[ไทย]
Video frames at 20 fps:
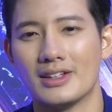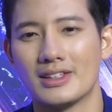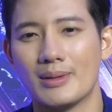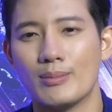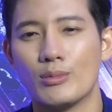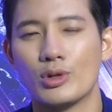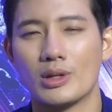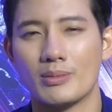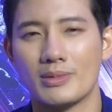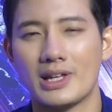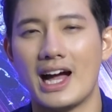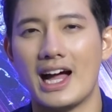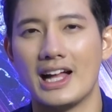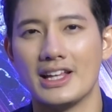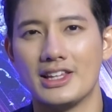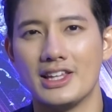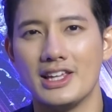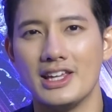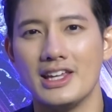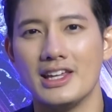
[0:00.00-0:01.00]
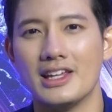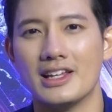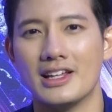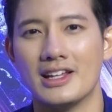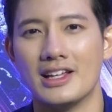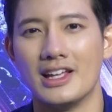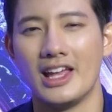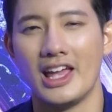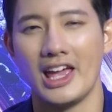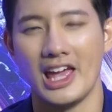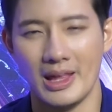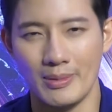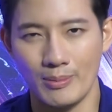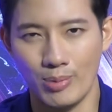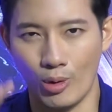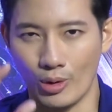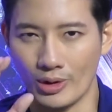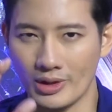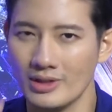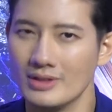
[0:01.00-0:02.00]
ทำบุญทำทานที่เห็น
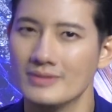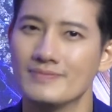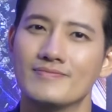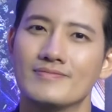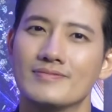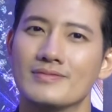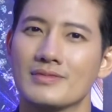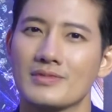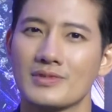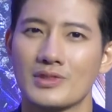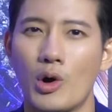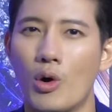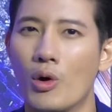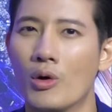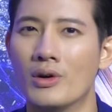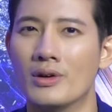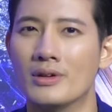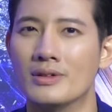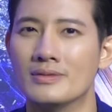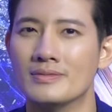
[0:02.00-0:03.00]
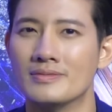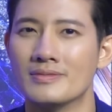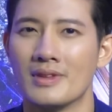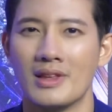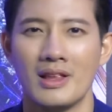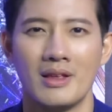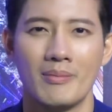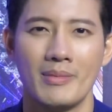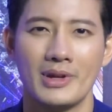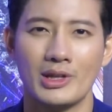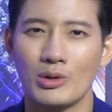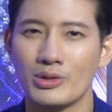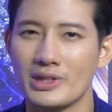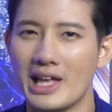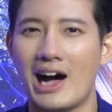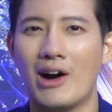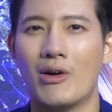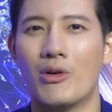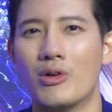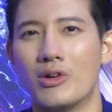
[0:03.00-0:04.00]
ผลตรงไม่ต้อง
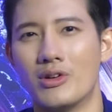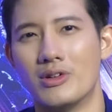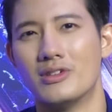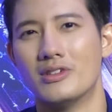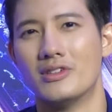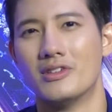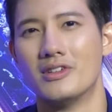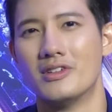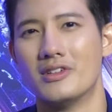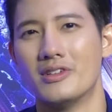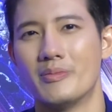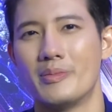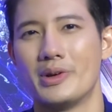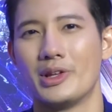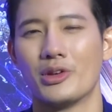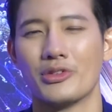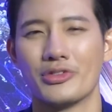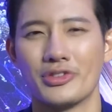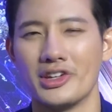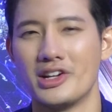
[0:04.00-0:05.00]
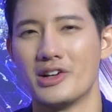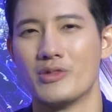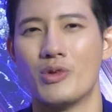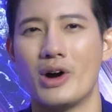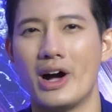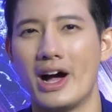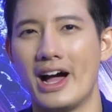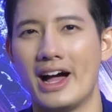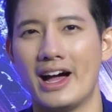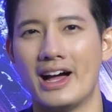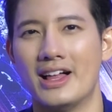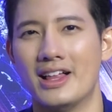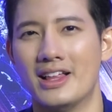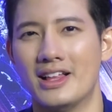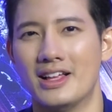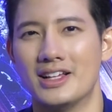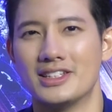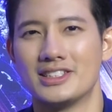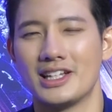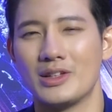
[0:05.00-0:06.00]
เดาไม่ต้องสืบว่า
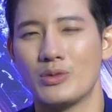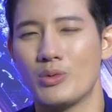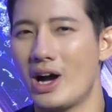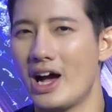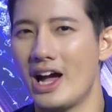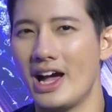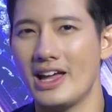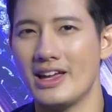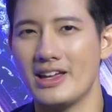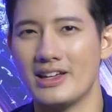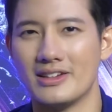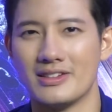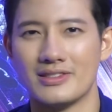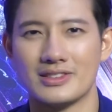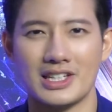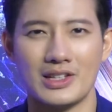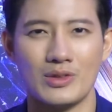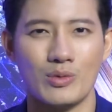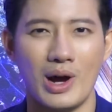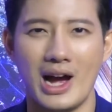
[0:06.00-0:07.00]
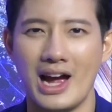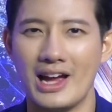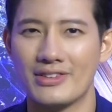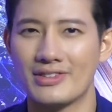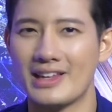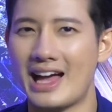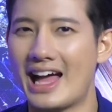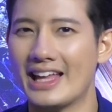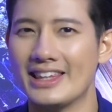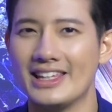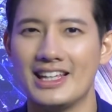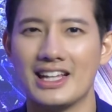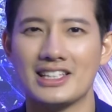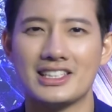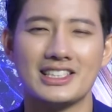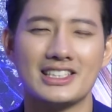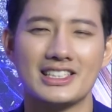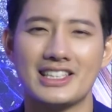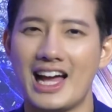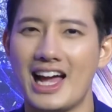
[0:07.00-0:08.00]
ฉันไหว้ศาลนี้แล้ว
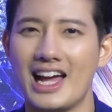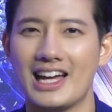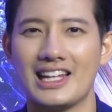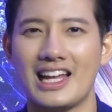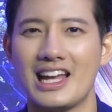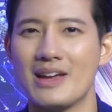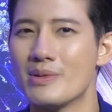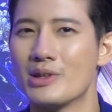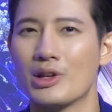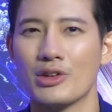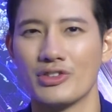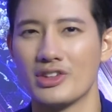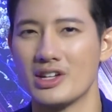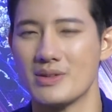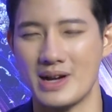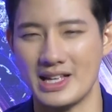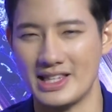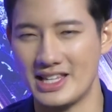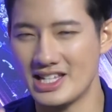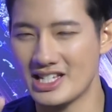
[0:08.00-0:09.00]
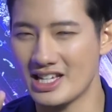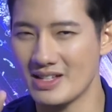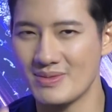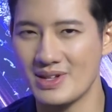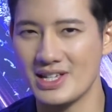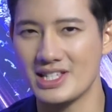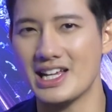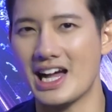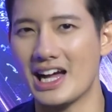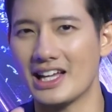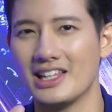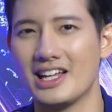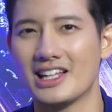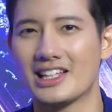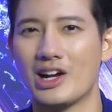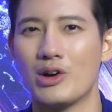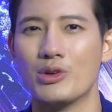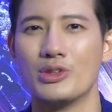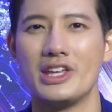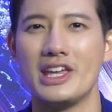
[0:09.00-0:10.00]
ฉันจะได้อะไรไม่ต้องสืบอันนี้ฉันบริจาคเลือด
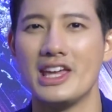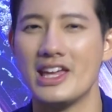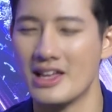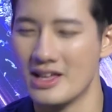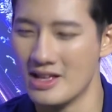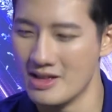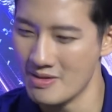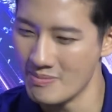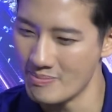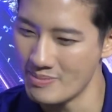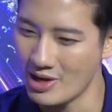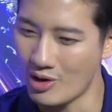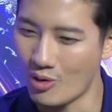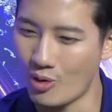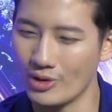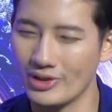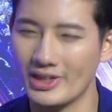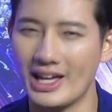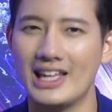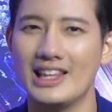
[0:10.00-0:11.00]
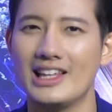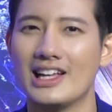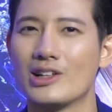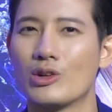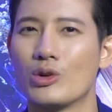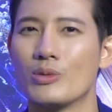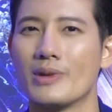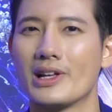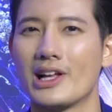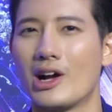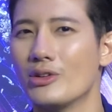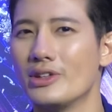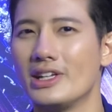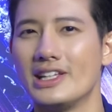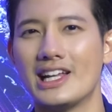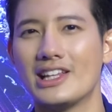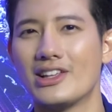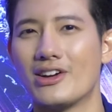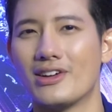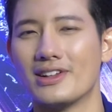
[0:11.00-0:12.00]
เท่านี้มีคนได้เลือดคุณไปเท่านี้
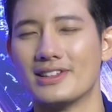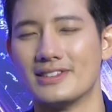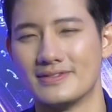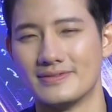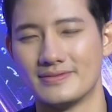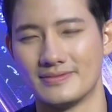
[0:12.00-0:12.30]
แน่นอน